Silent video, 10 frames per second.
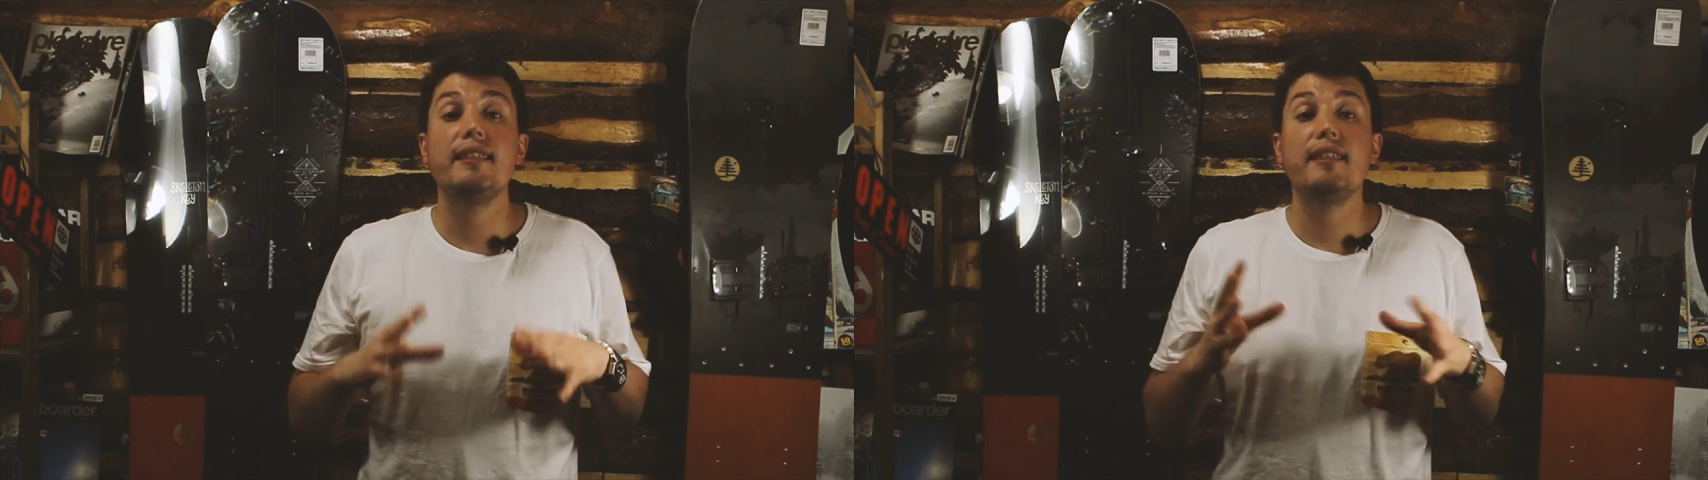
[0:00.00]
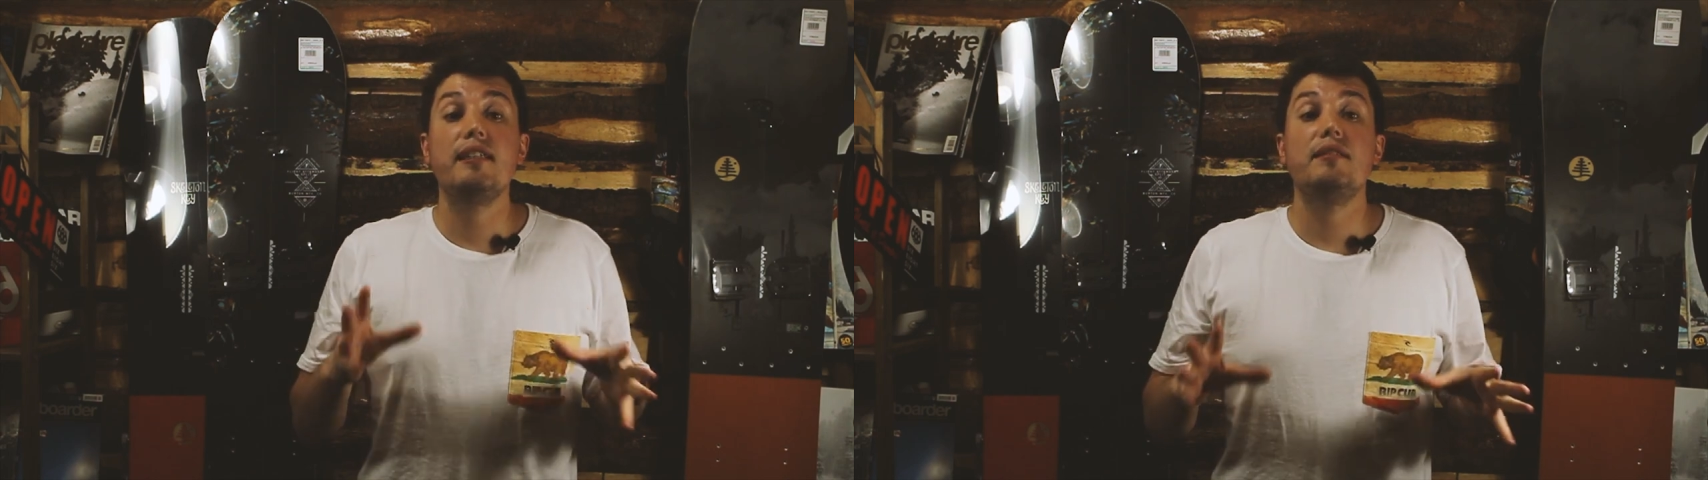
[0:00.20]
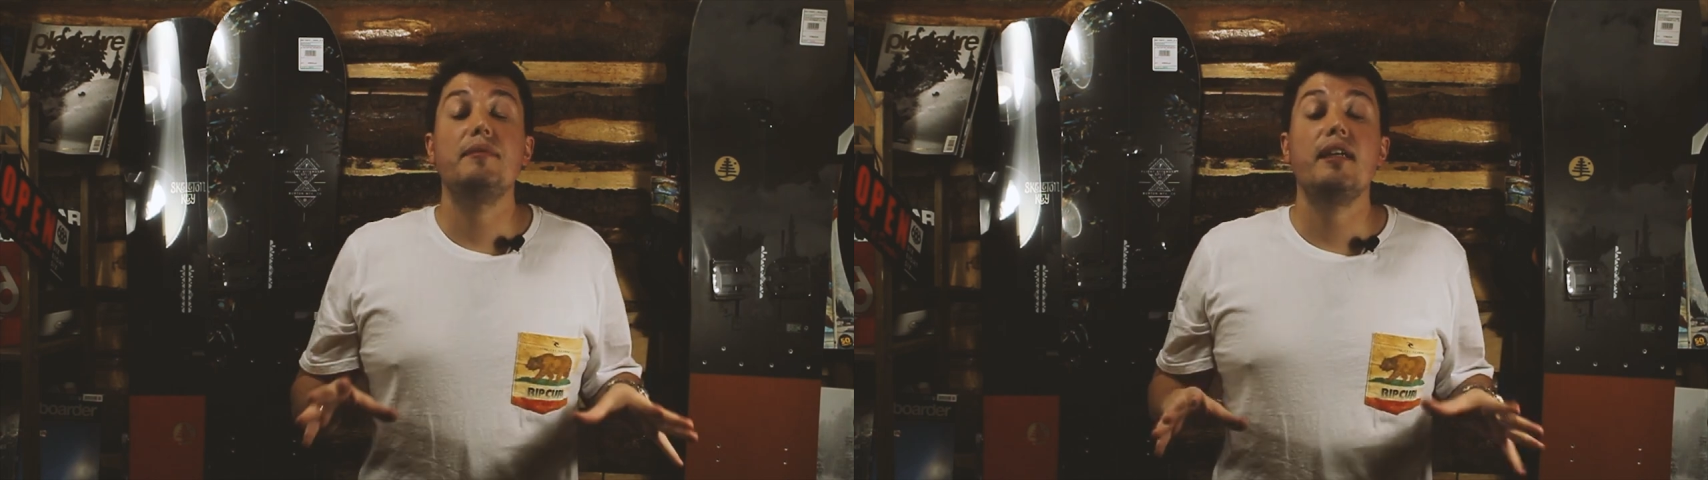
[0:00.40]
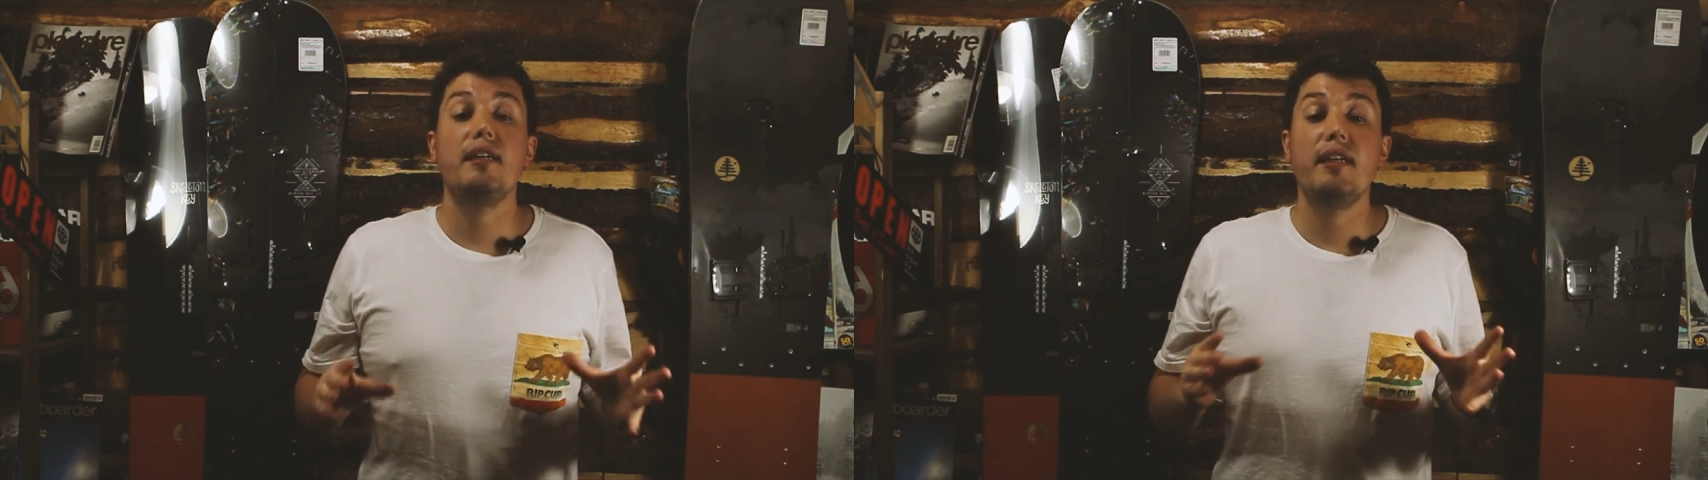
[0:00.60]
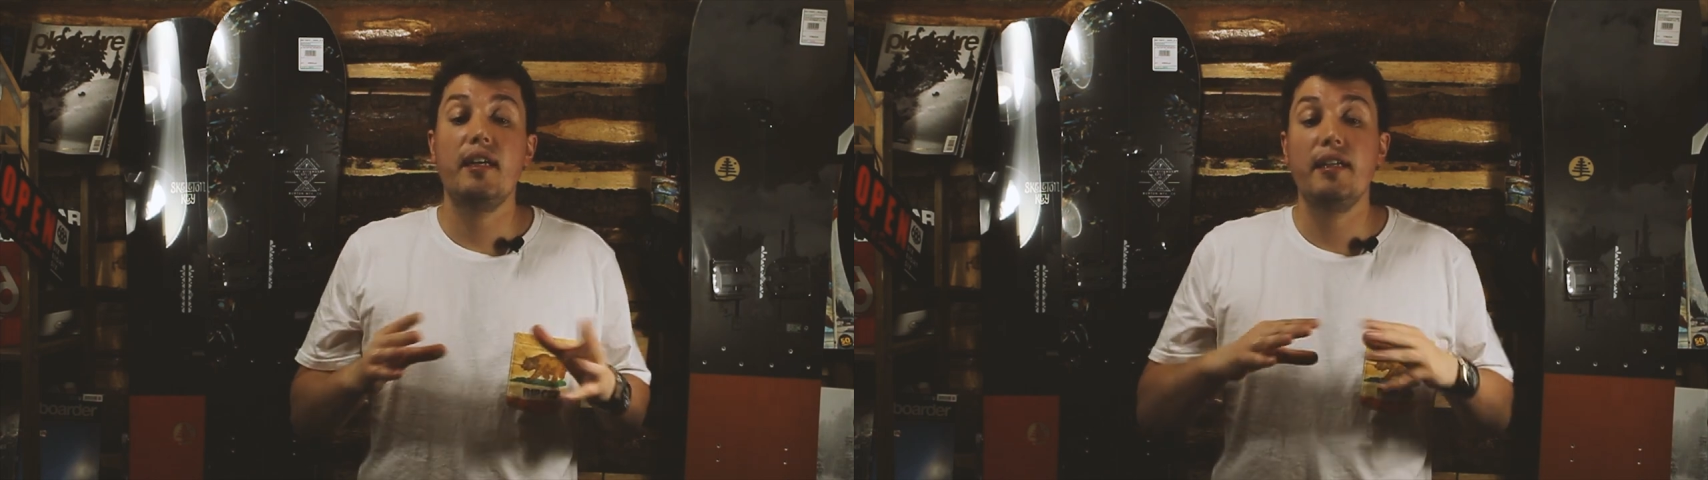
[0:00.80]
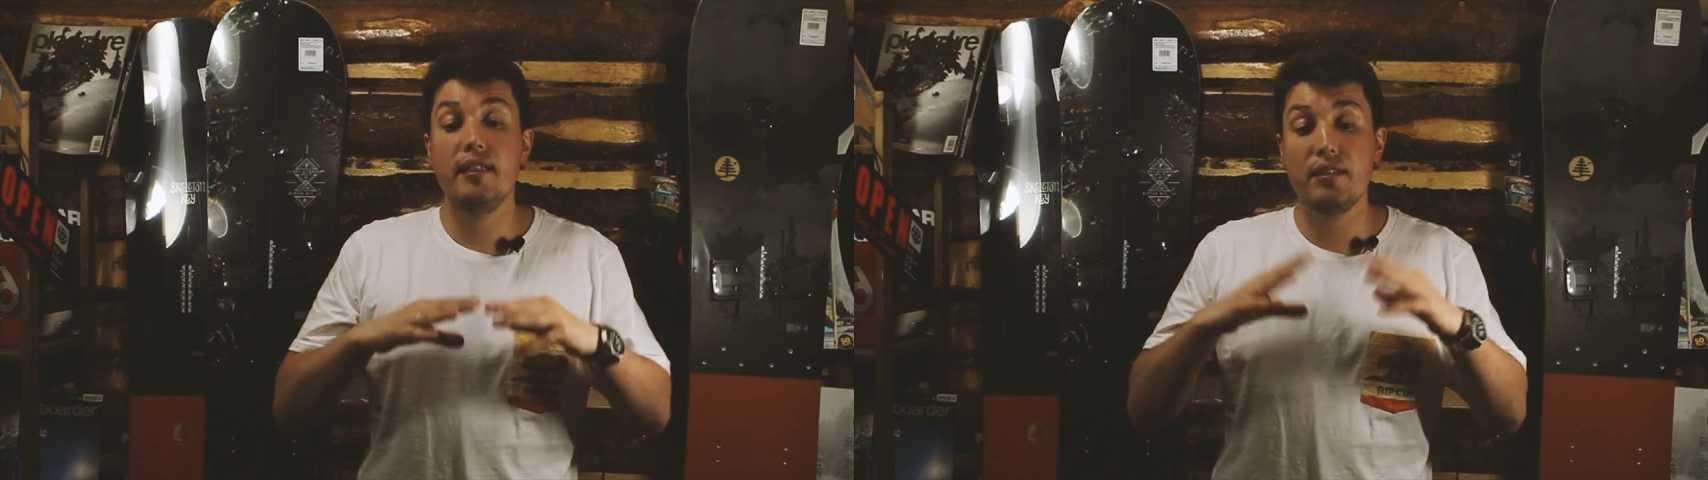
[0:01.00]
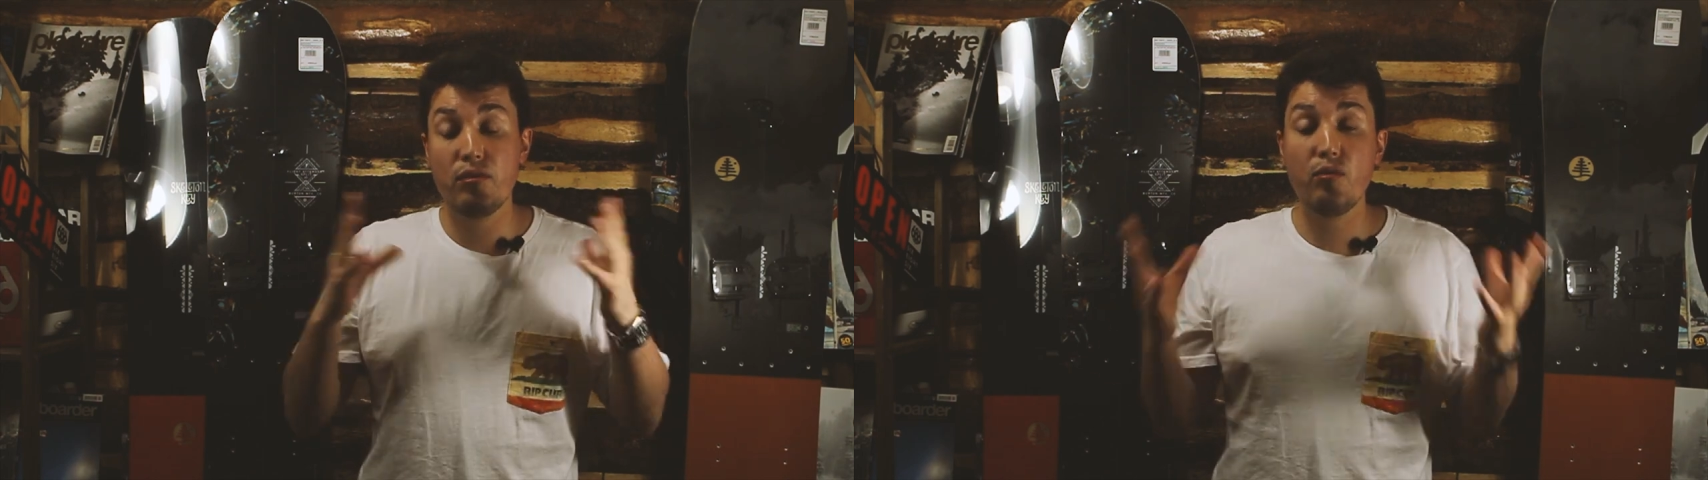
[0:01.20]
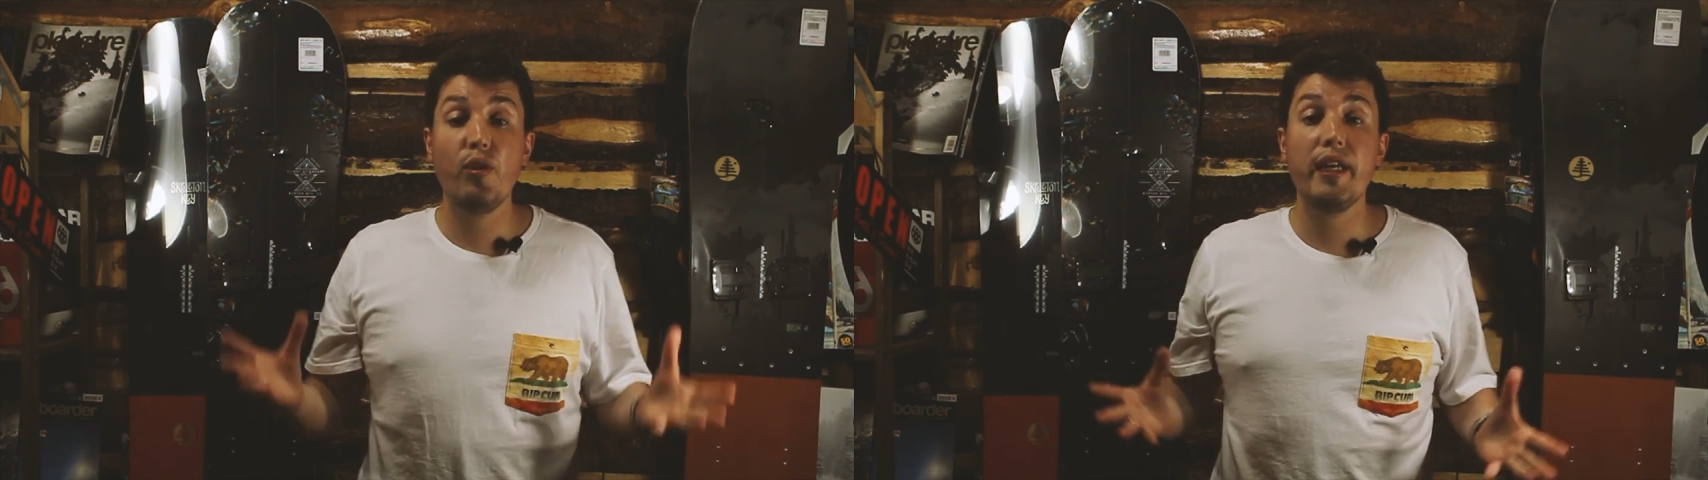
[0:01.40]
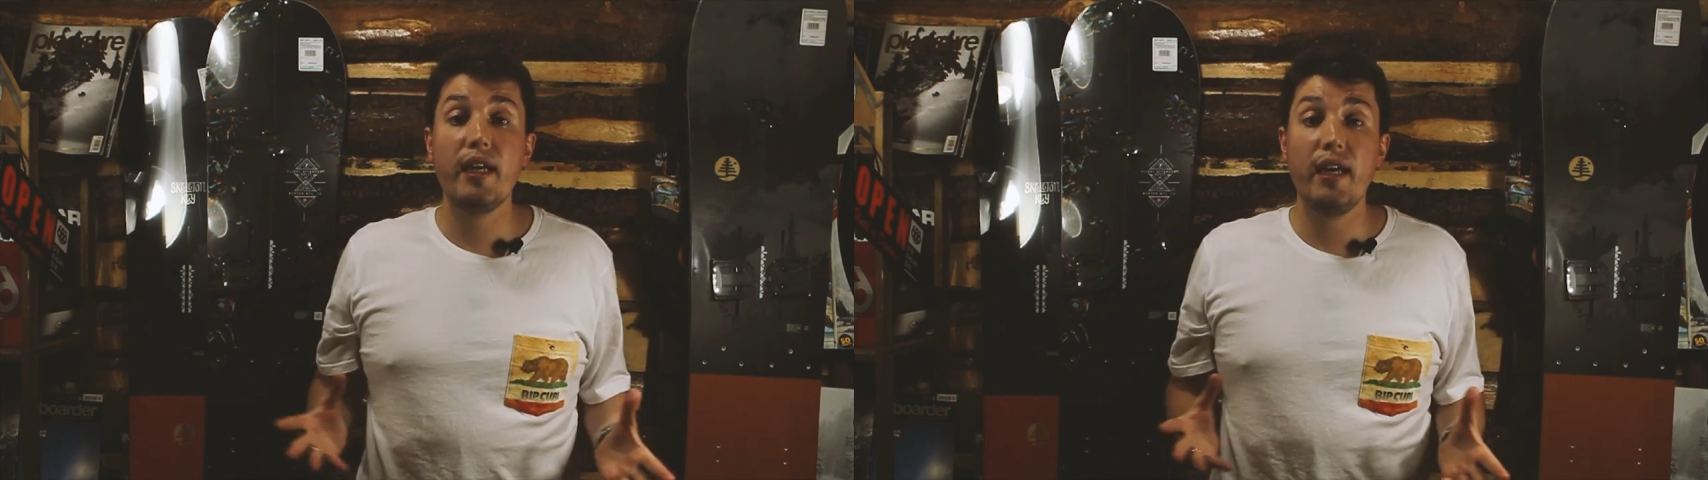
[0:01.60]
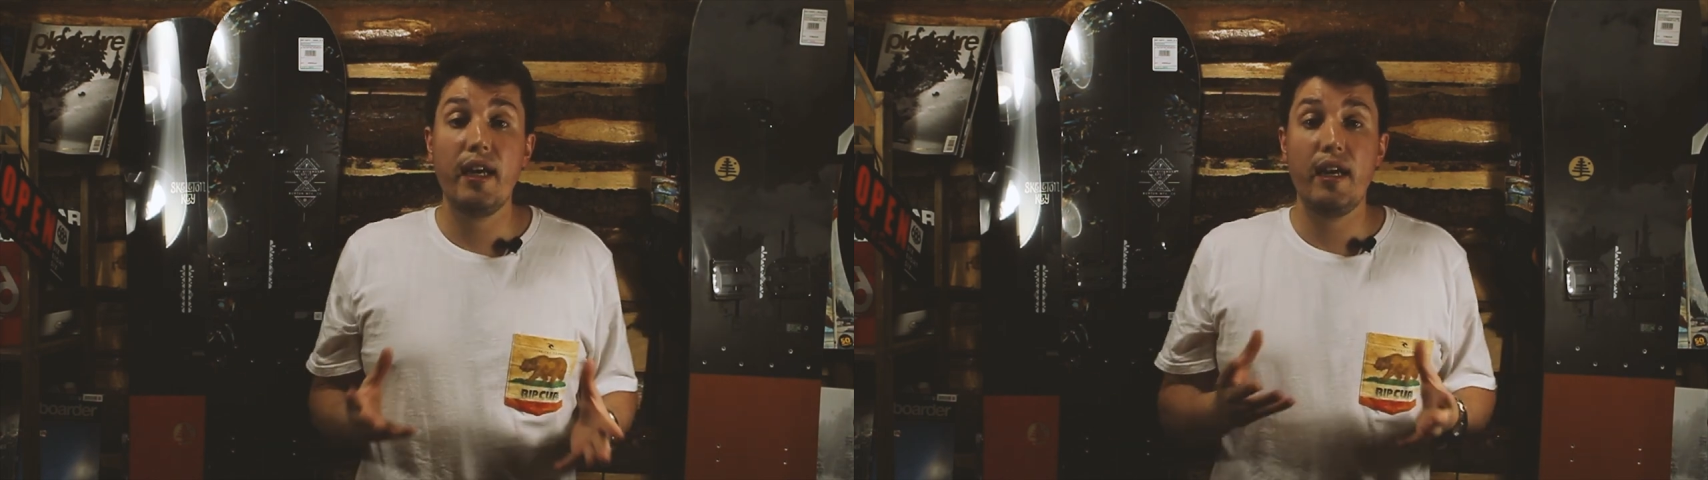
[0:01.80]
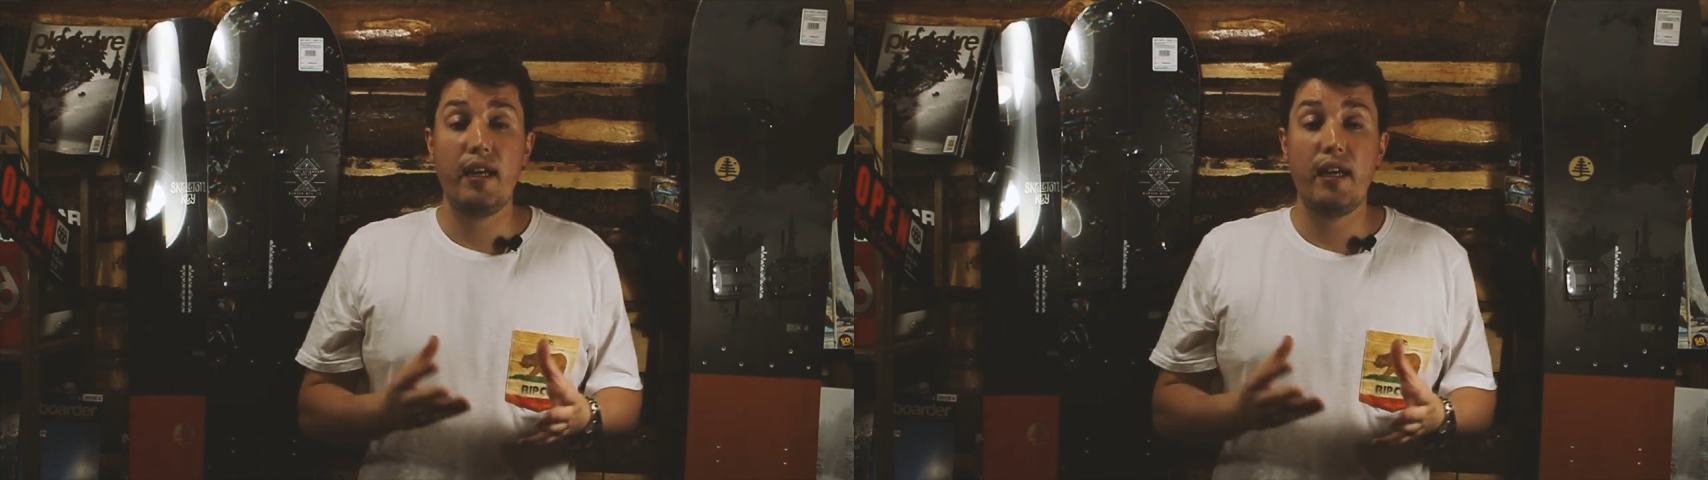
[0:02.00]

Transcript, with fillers: скажем так, история,